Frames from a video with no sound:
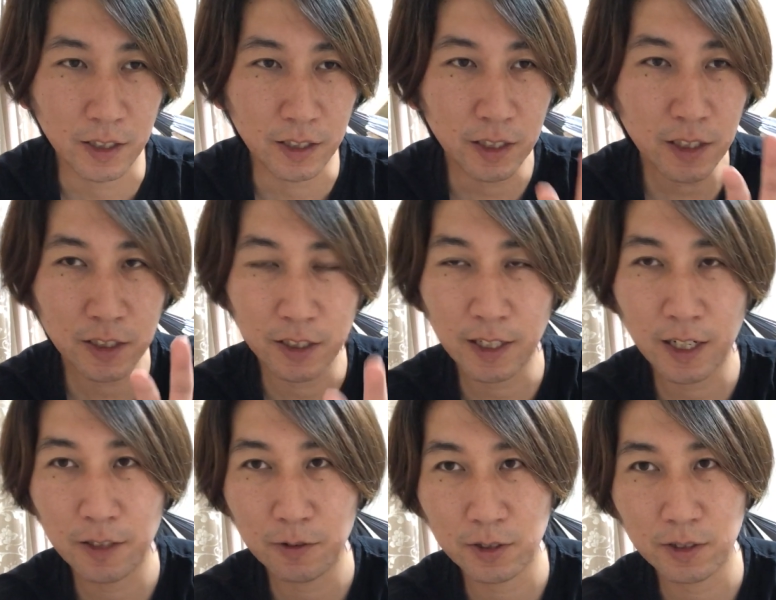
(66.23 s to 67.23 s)
いい社
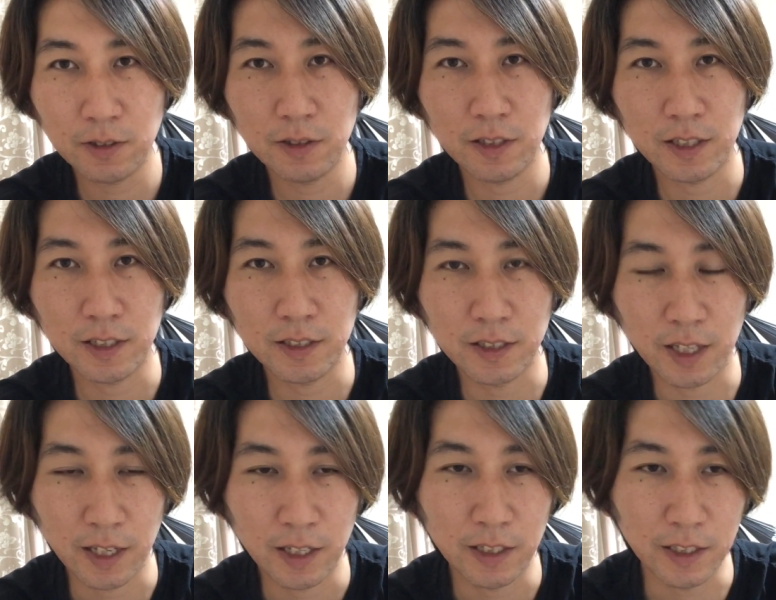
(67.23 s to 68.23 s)
会を作るにはです
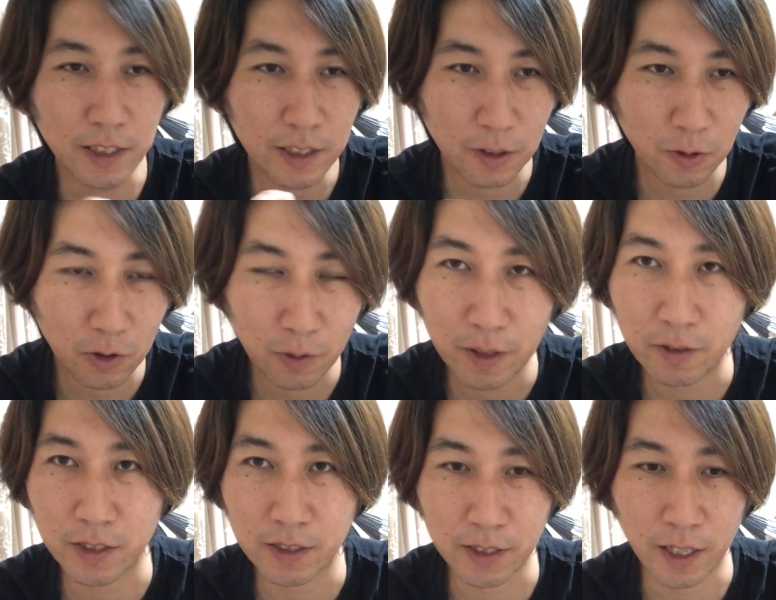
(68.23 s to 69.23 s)
ねいい言葉を
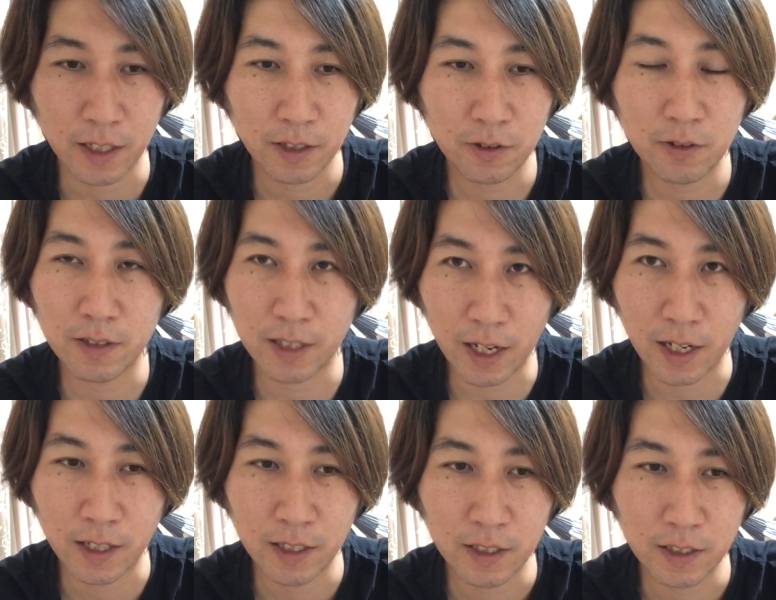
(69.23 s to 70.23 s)
ですね組んだ
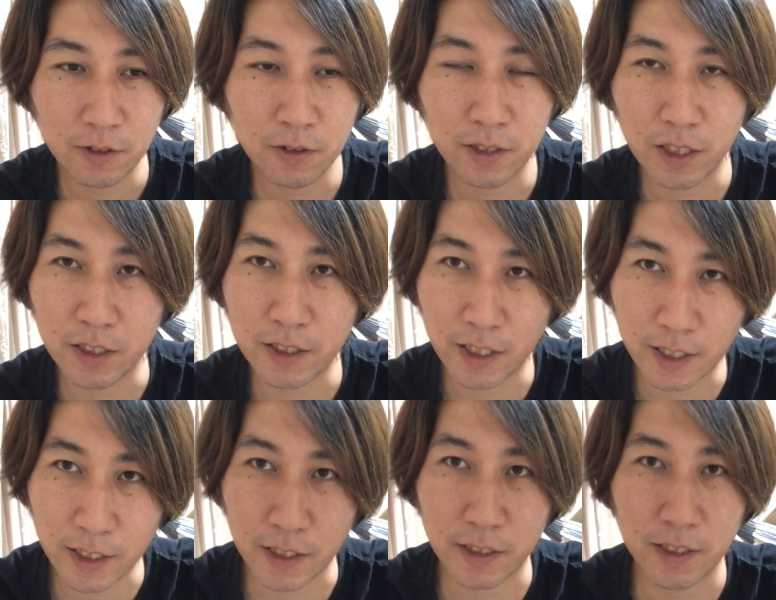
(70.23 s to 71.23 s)
組んで似せ
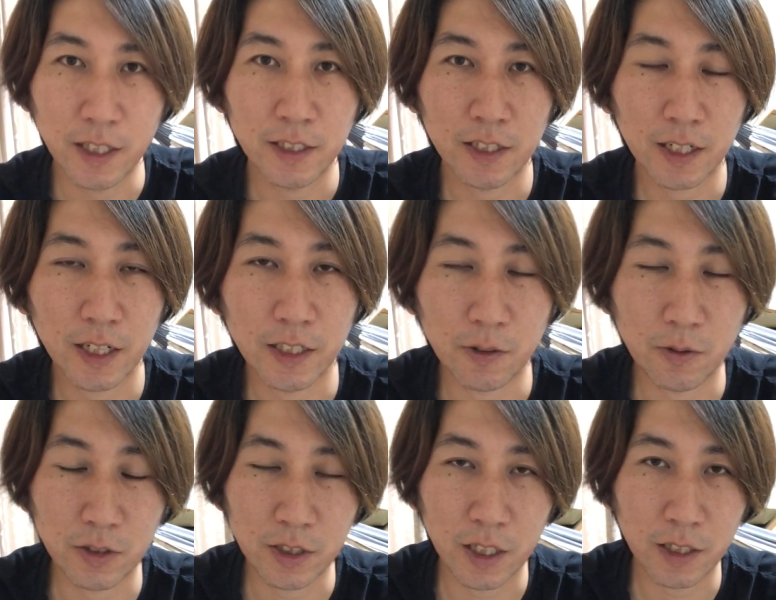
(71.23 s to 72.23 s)
たですね社会にこ
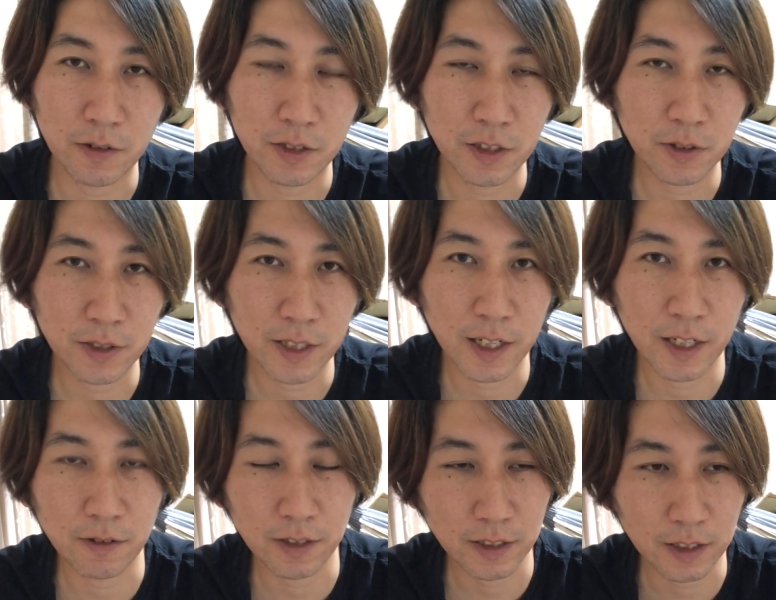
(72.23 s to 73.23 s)
うしていく必要性があ
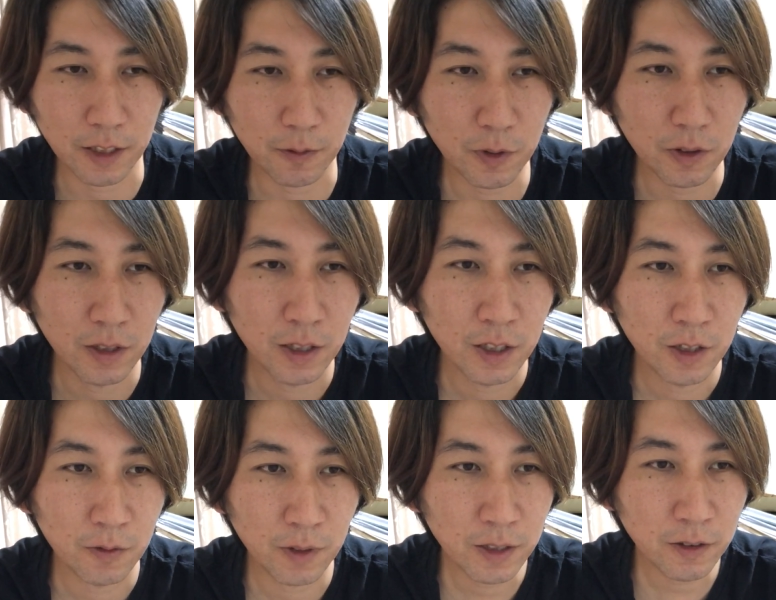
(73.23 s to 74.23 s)
るんですけども
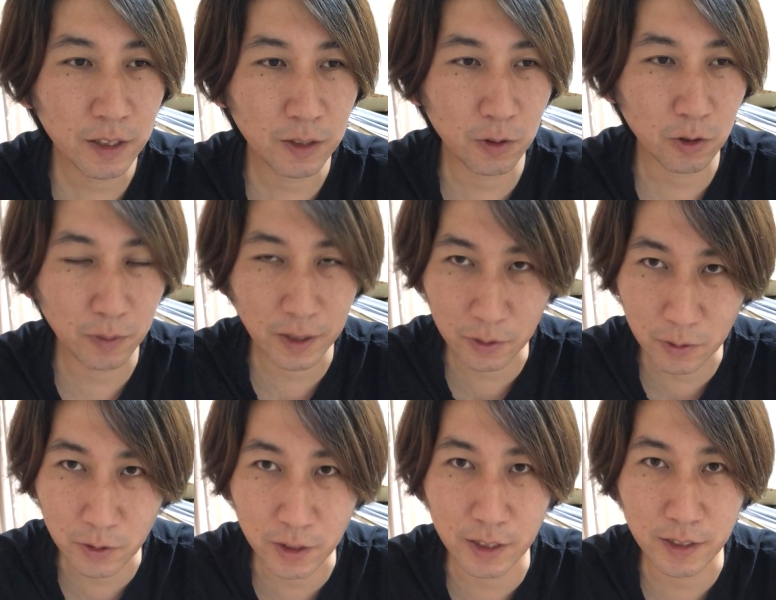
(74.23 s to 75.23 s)
悪い言葉の
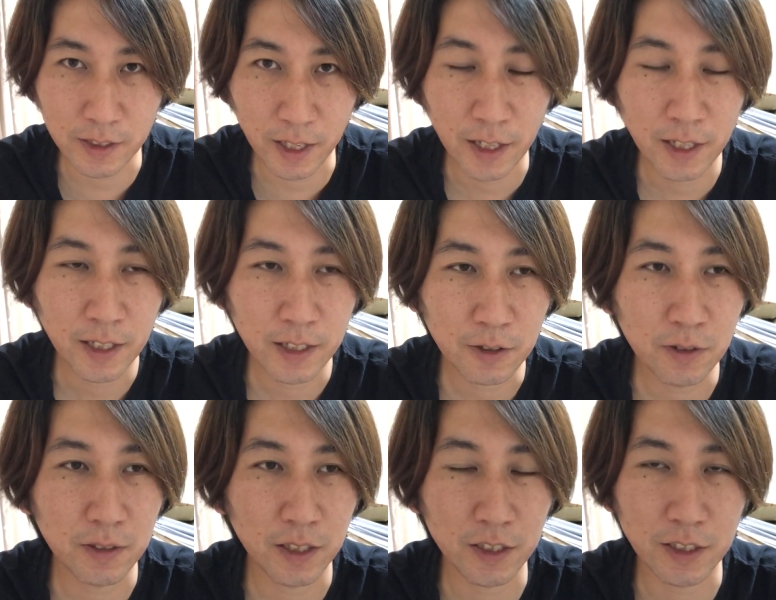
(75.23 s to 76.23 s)
方にですね
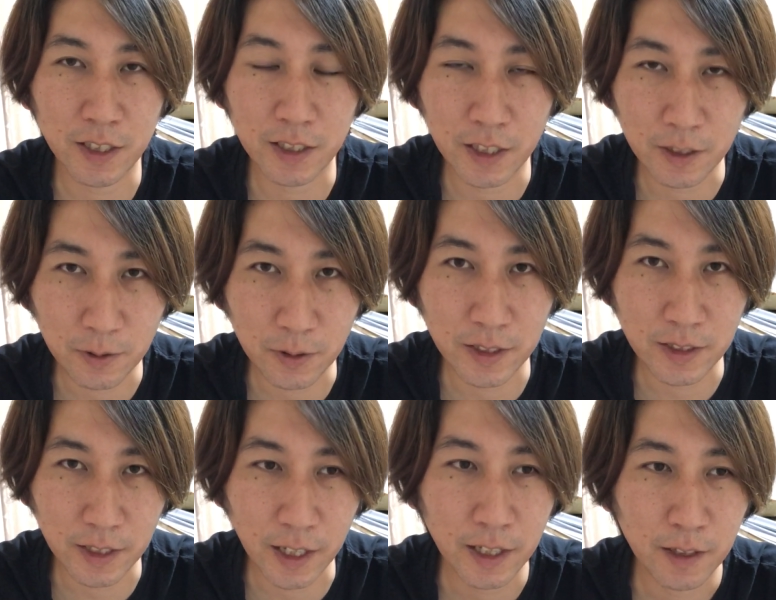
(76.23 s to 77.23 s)
組んで似せていくとです
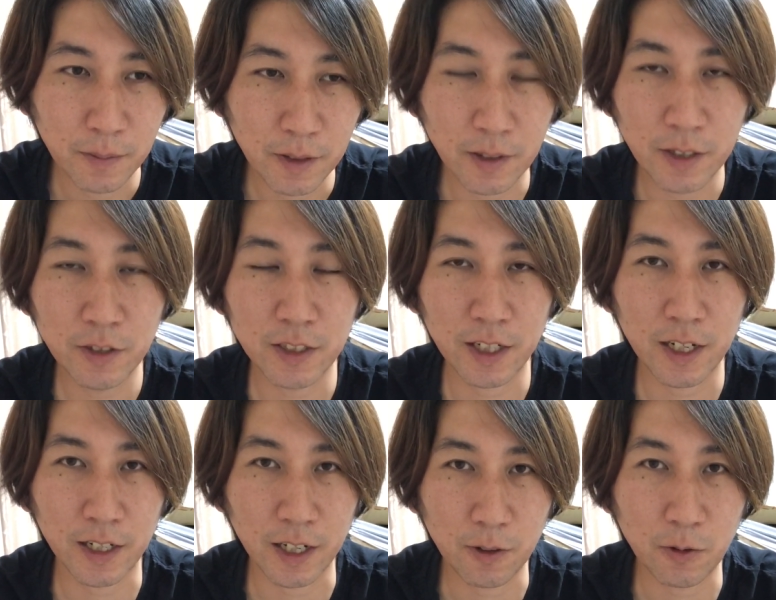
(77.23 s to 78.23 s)
ね、まあ、悪い社
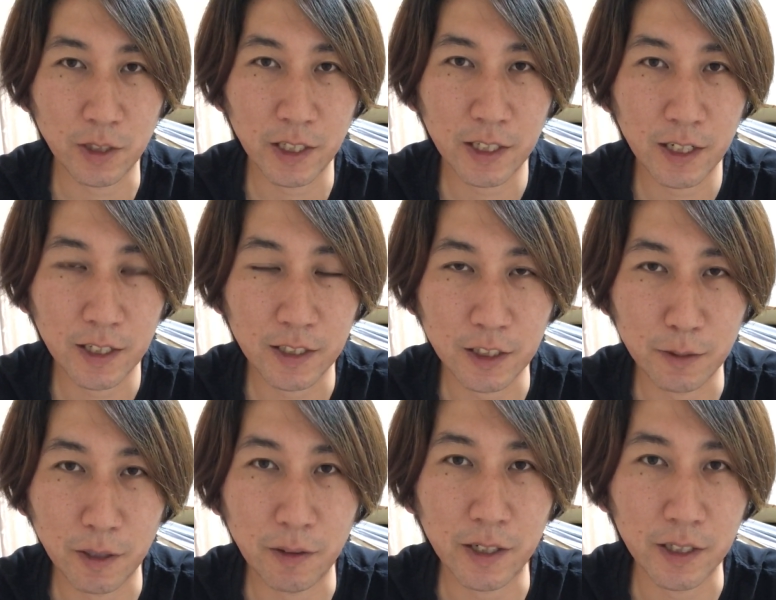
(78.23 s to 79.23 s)
会がこう出来上がってし
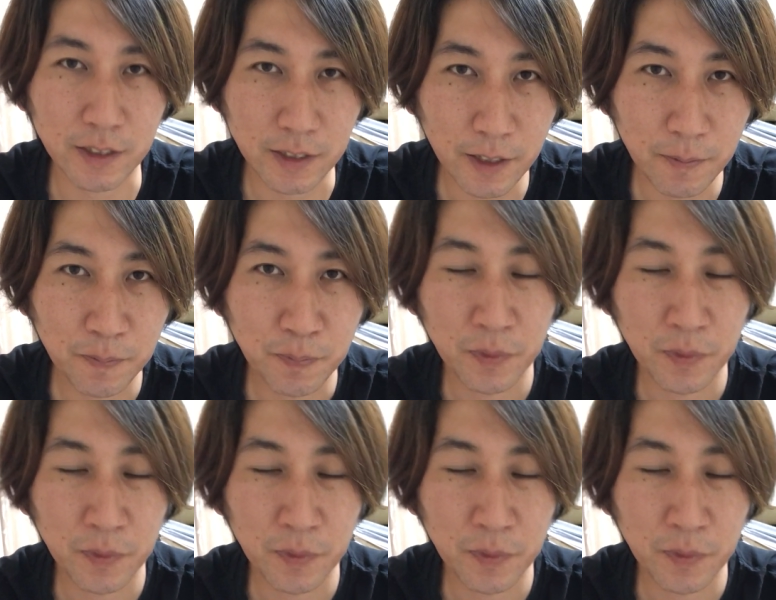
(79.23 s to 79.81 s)
まうわけですね。